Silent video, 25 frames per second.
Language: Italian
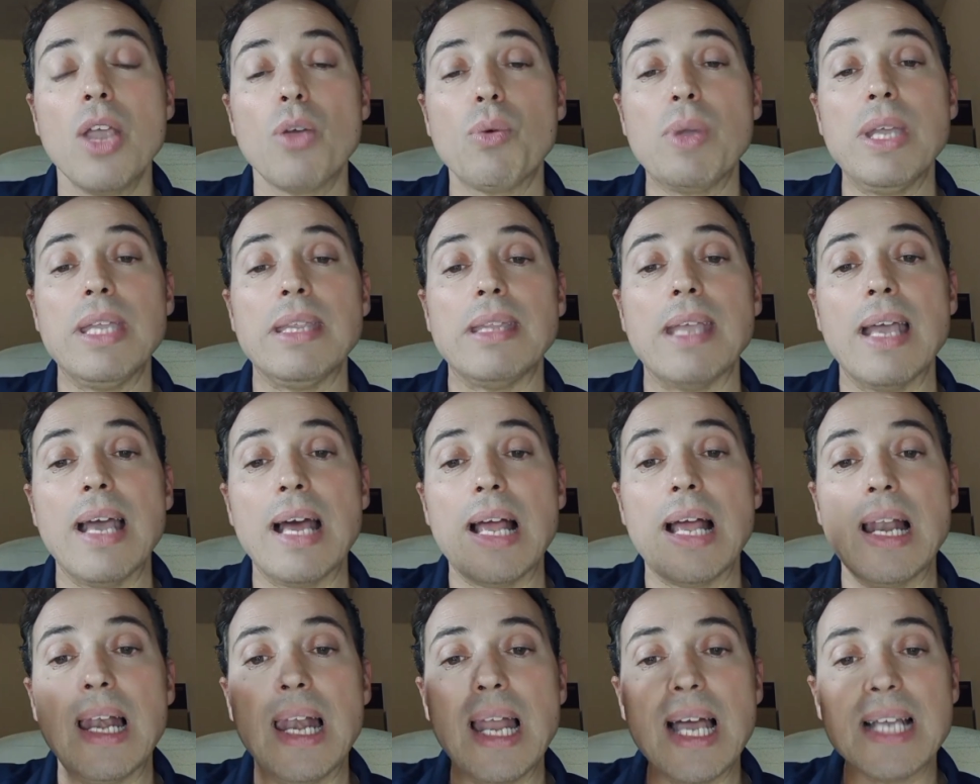Quindi
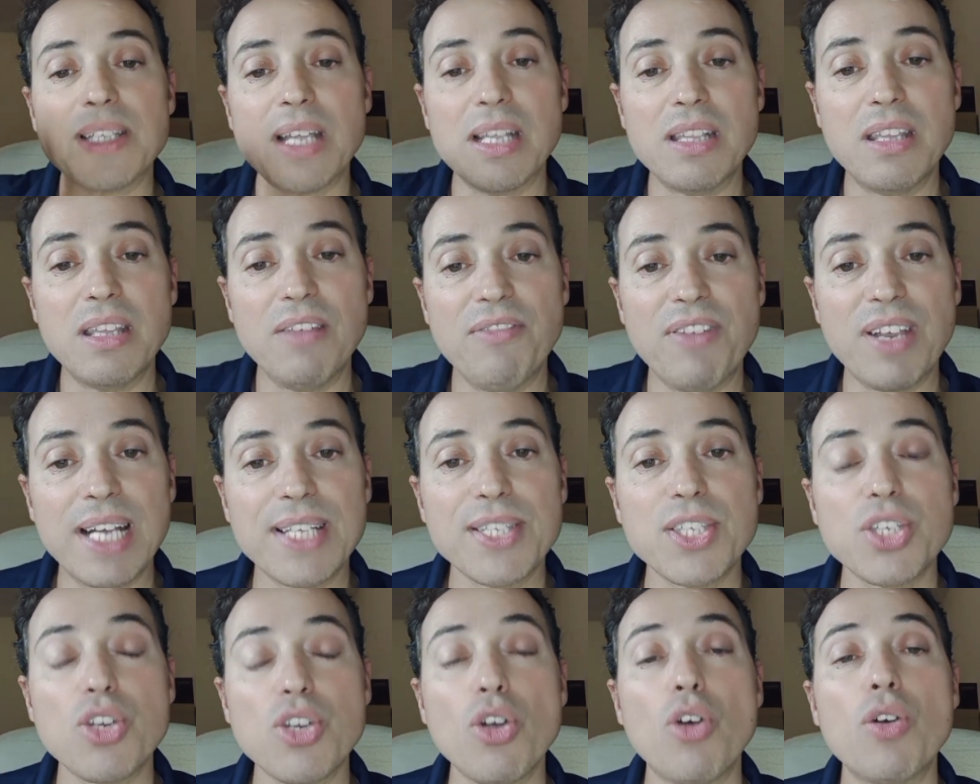la
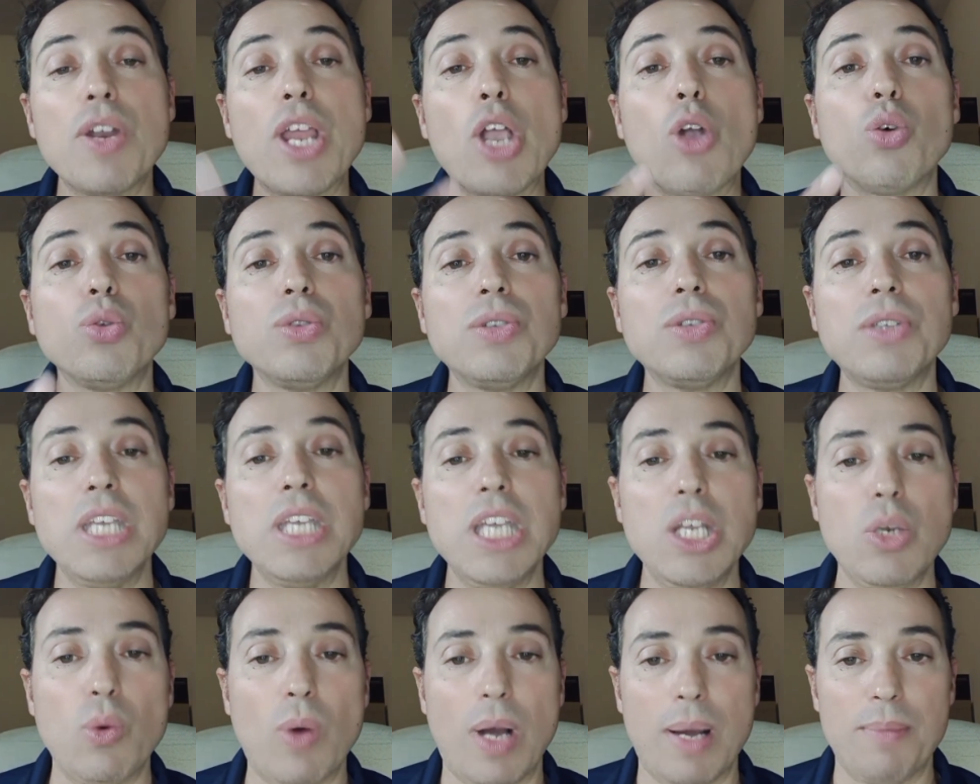santificazione
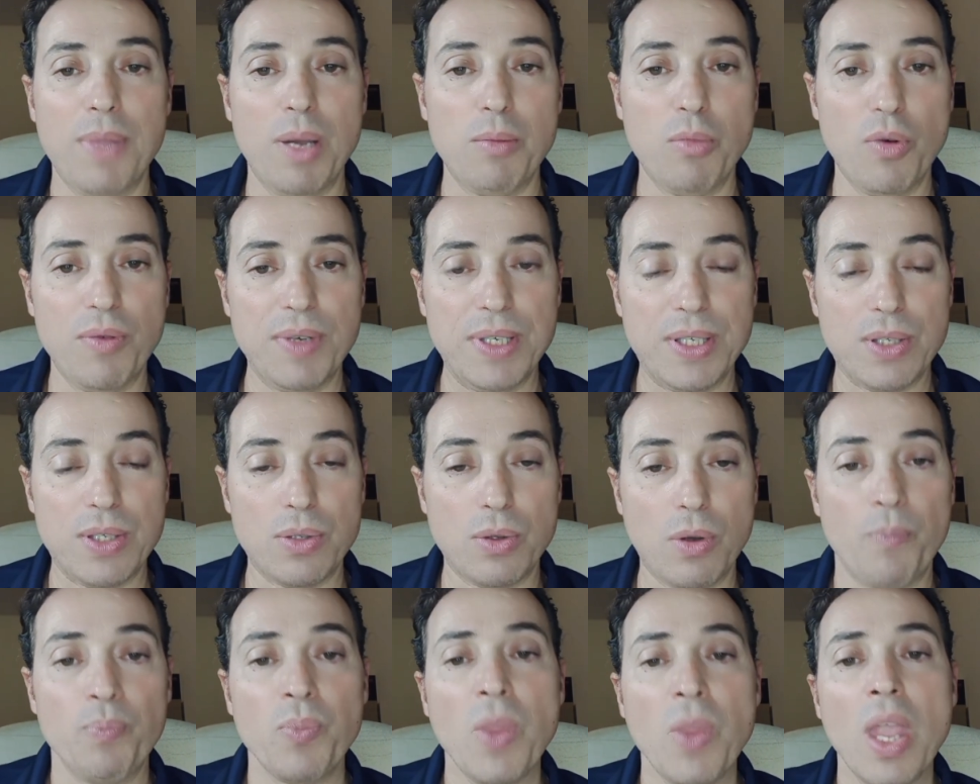continua, abbiamo
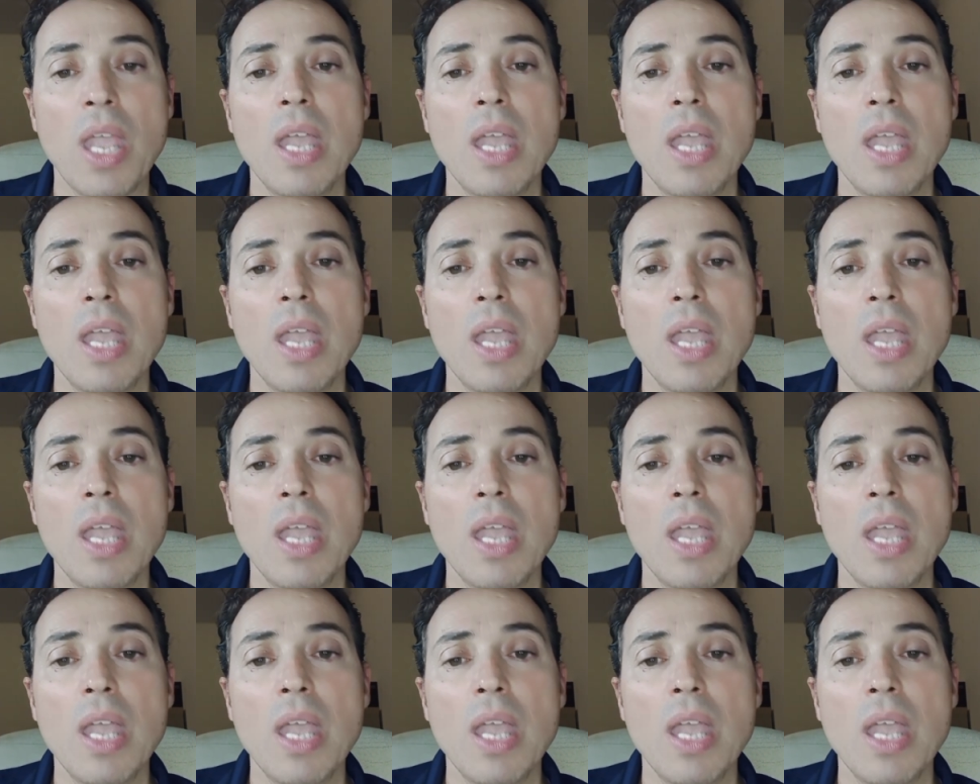visto.